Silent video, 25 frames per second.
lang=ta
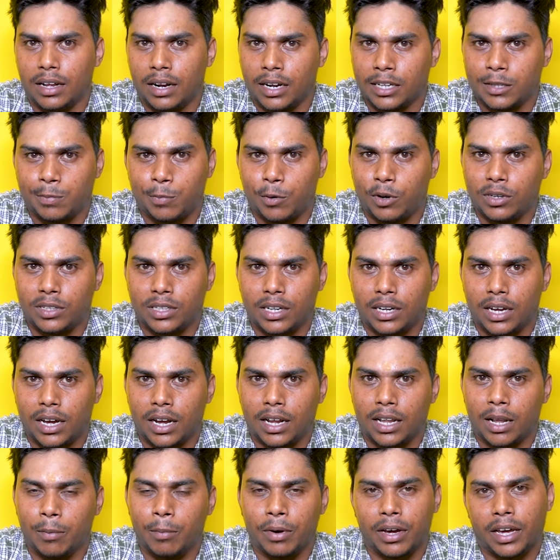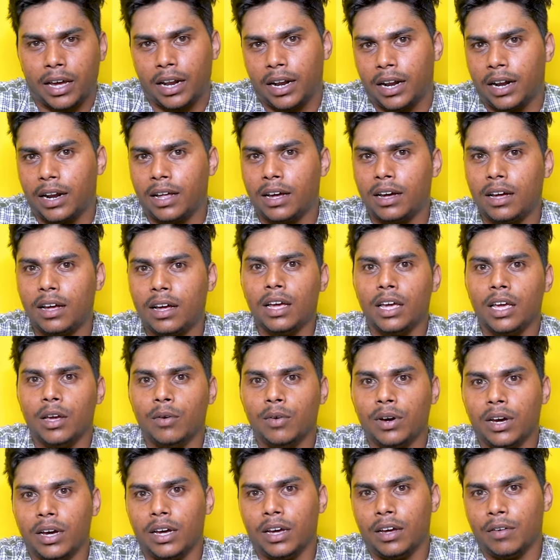ரெஸ்பான்ஸ் இருக்குது நமக்கு என்னென்னா
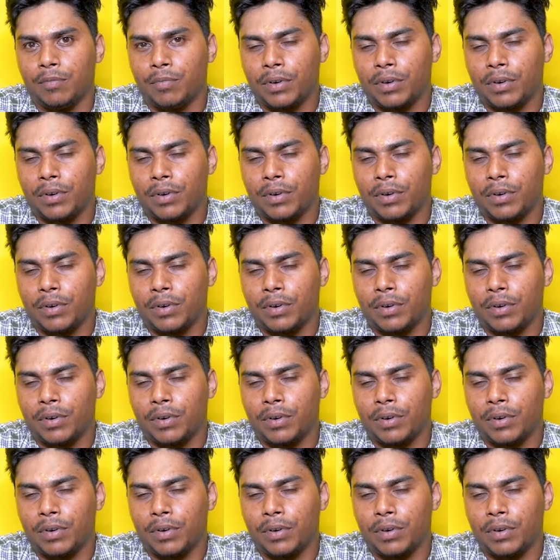இவங்க